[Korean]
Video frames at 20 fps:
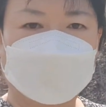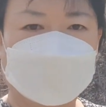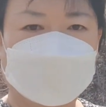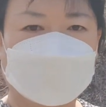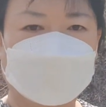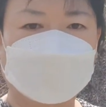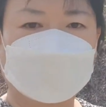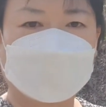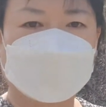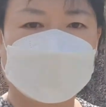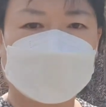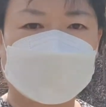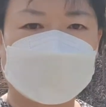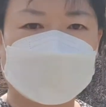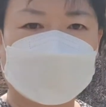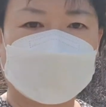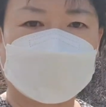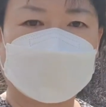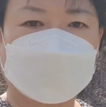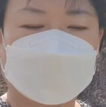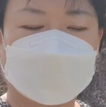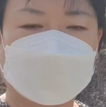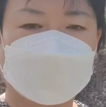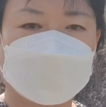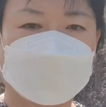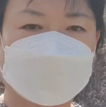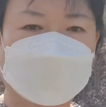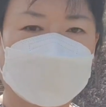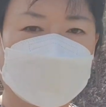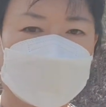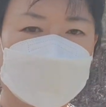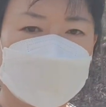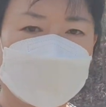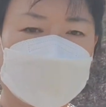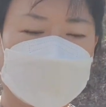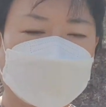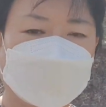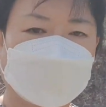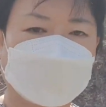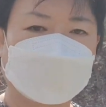기말고사 뭐
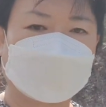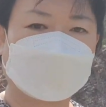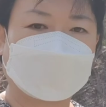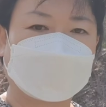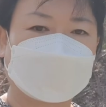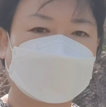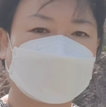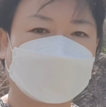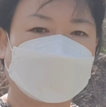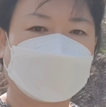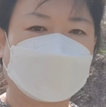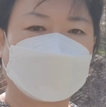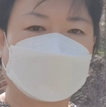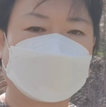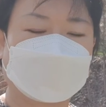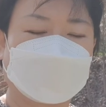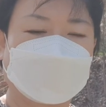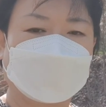이렇게 보는 것처럼